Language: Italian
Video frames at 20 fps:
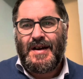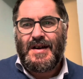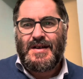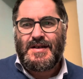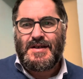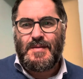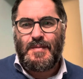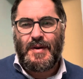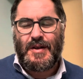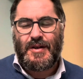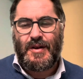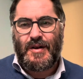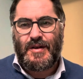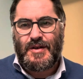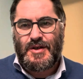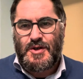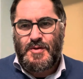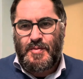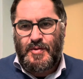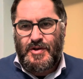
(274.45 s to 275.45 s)
si mettono a
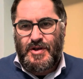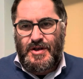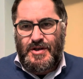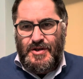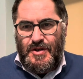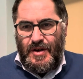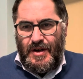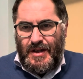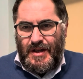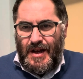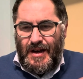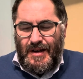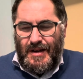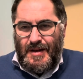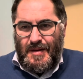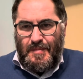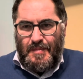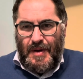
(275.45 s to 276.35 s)
disposizione del